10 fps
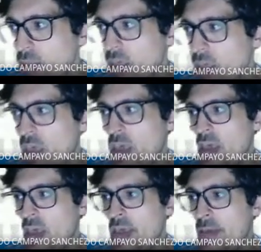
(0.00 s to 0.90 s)

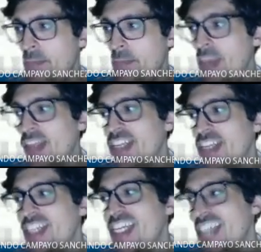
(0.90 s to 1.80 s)
mientras que
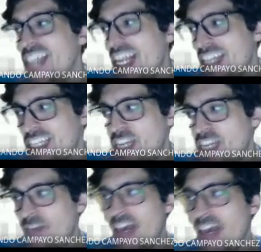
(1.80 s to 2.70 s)
si es alta,
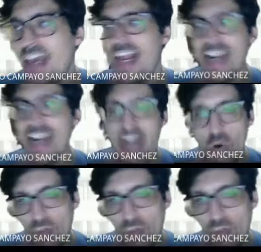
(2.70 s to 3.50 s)
significa que el rango de